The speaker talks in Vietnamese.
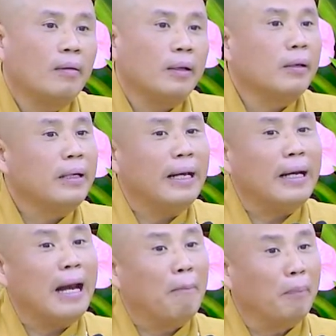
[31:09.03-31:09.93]
Thì người này
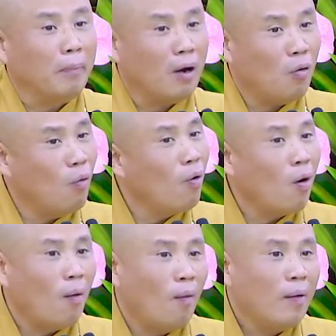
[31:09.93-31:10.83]
nằm có khuôn
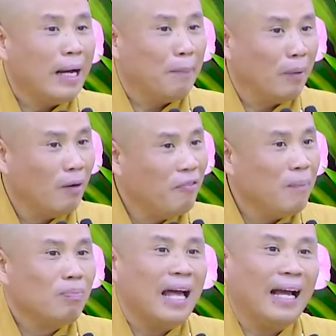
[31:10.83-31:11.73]
khổ, nằm có
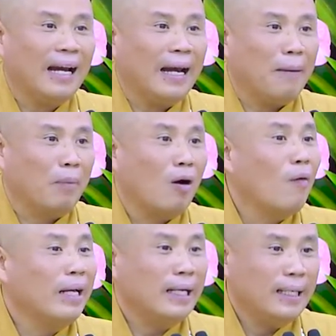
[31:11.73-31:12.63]
phép tắc, nằm có
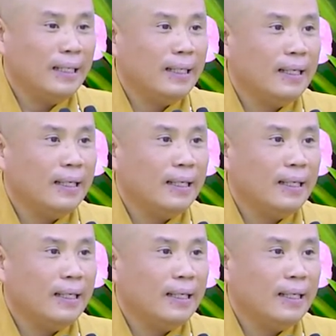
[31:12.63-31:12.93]
oai nghi.